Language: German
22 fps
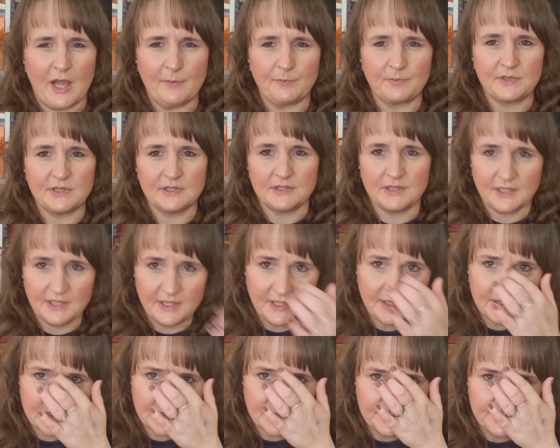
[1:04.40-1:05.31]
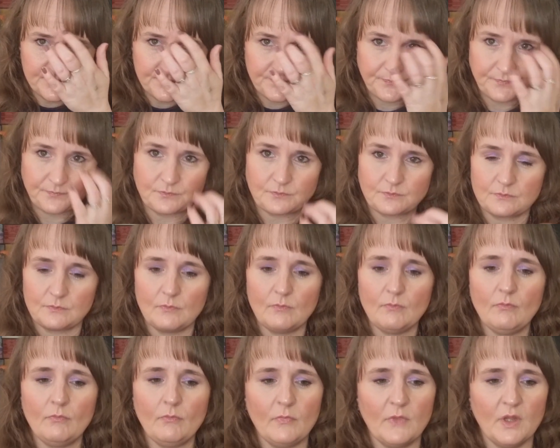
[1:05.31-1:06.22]
abgedreht.
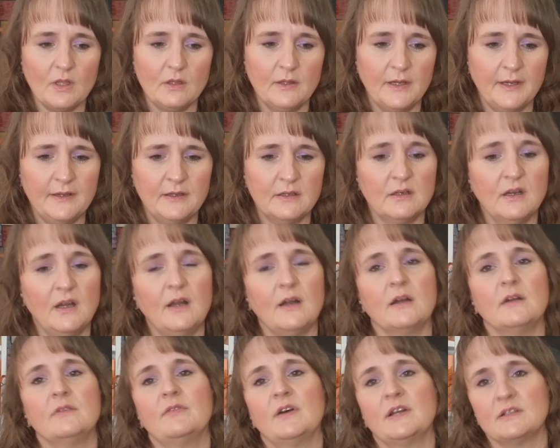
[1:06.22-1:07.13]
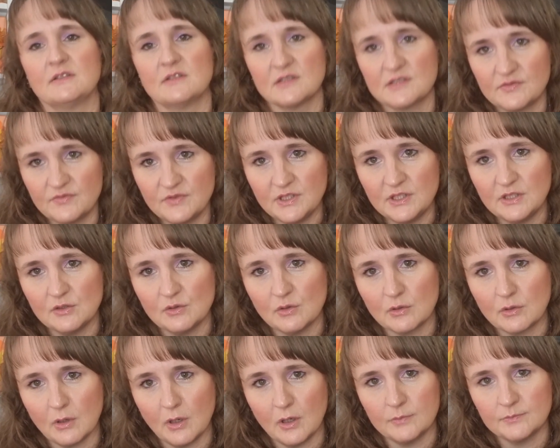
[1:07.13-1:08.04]
Na, ne, wann das
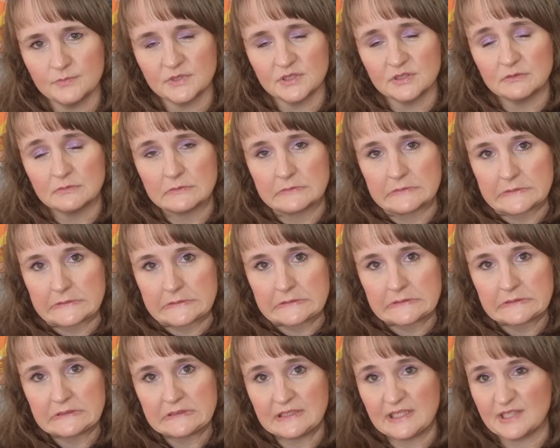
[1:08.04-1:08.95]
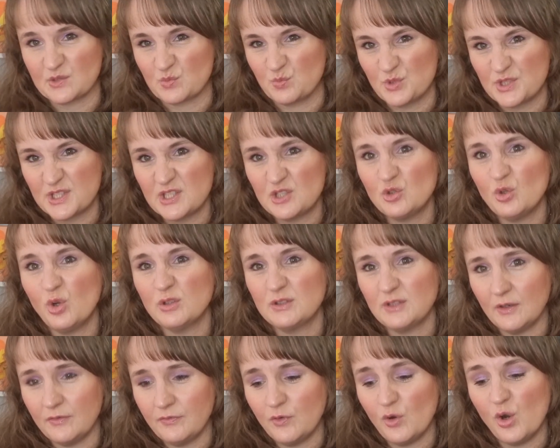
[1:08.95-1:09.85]
Video kommt, das muss ich noch
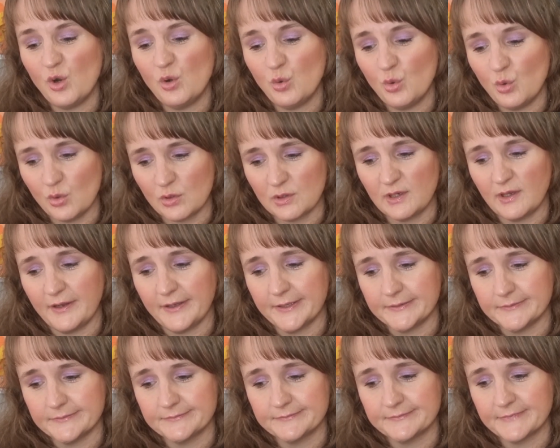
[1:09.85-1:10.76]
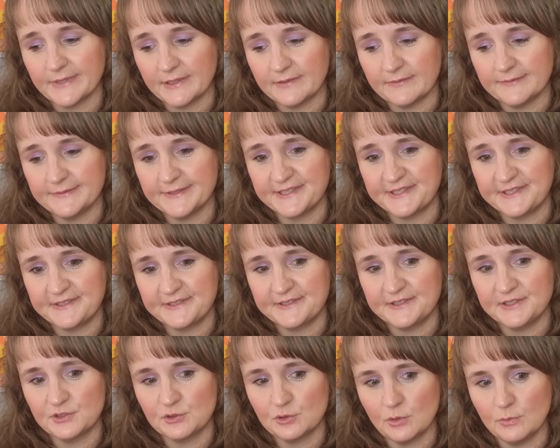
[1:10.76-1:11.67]
davor hochladen. Da werde ich
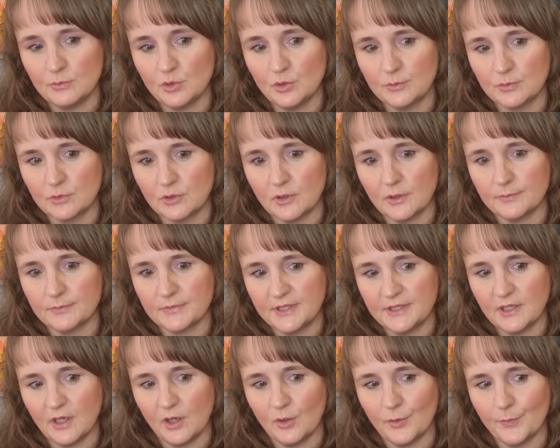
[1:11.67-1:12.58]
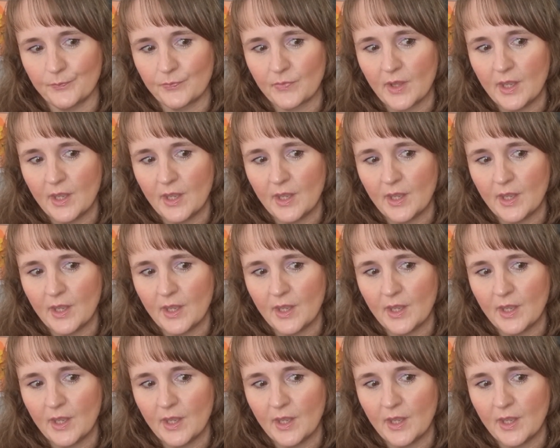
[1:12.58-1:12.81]
nicht drum rumkommen, genau.